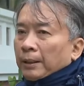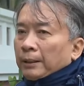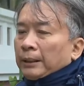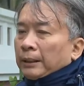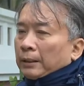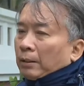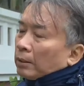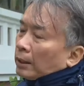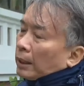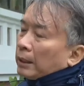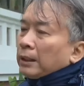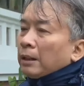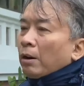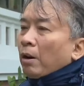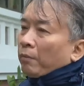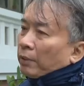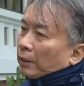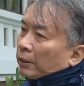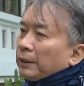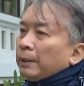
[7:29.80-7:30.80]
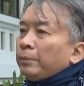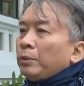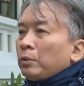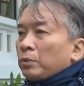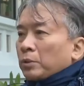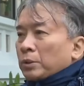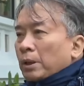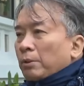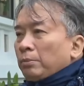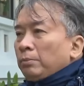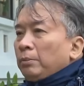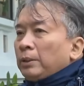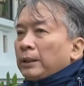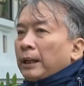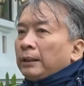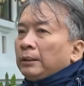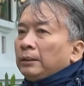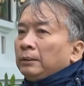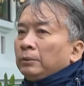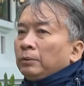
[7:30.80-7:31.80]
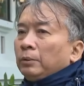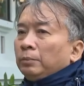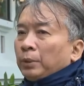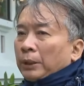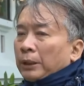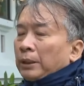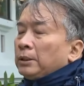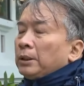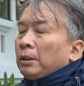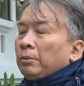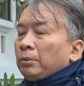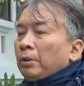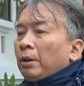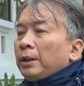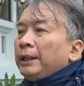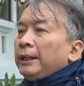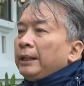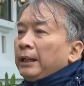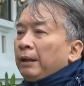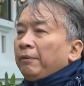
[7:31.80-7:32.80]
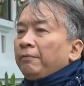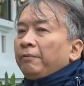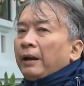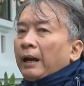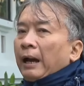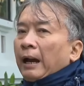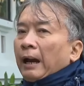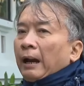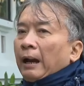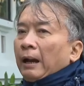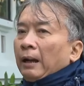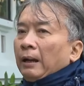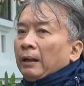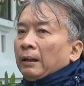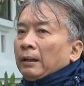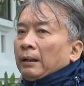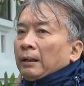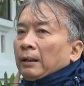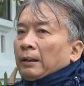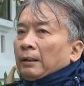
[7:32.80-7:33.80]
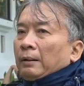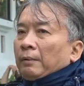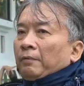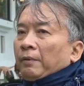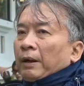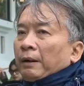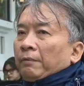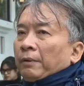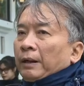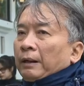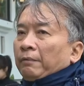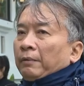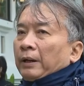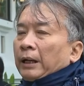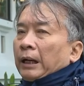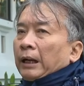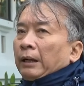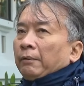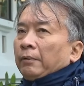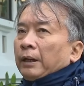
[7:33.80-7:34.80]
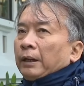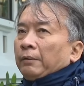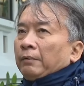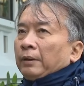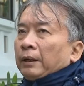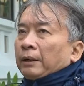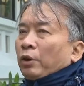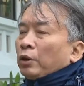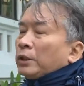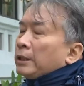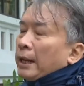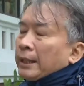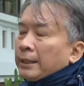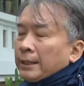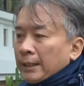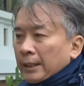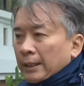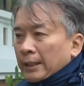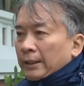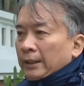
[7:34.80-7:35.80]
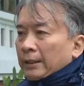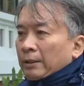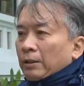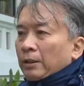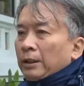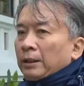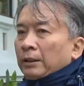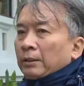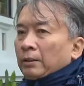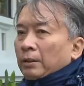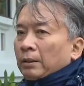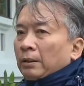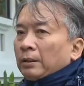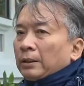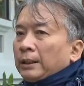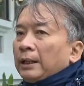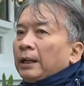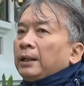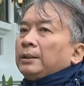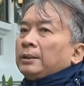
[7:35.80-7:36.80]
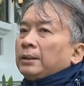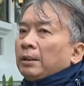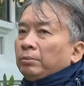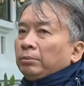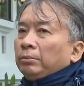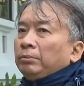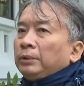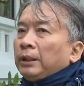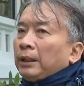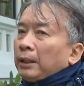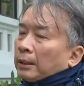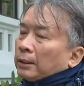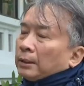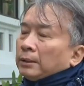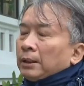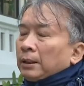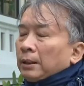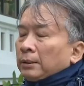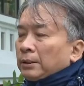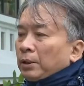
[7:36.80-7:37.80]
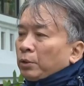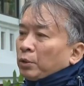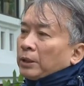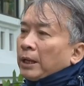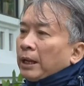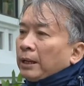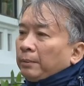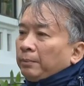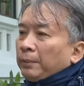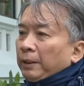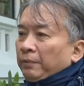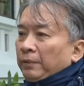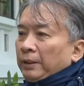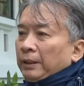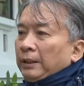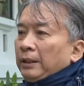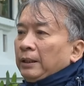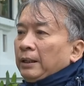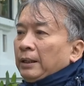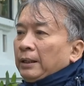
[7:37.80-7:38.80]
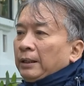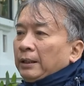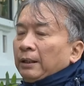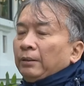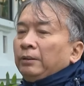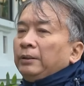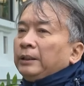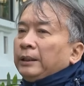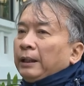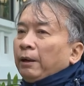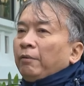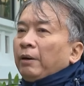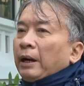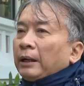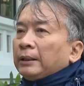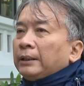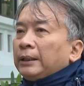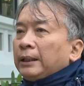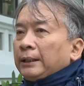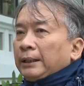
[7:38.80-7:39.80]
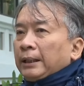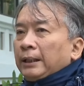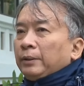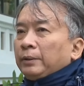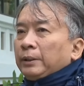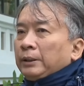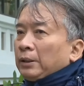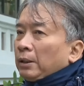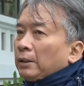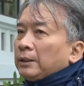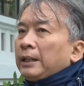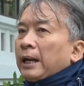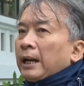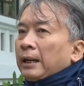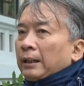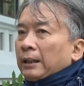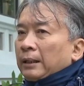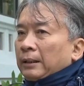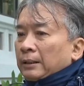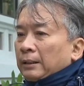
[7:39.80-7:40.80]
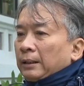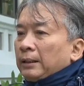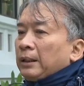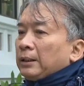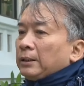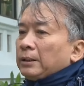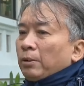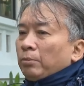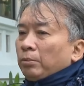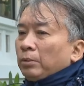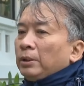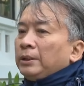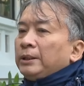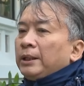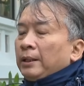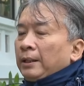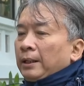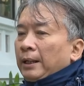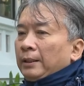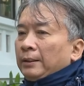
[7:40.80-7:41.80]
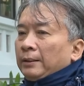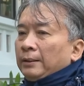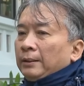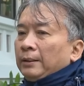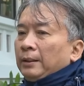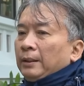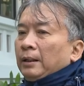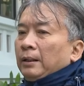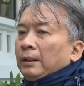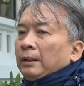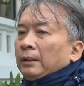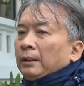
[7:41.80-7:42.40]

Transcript: mới thì có nghĩa là họ vẫn tiếp tục sống một cách một đời sống có ý nghĩa và và và và, và, và có giá trị có được có có cái đời sống rất là sâu sắc bởi vì nếu như thiếu vắng tình yêu thì rõ ràng là cái đời sống nó trở nên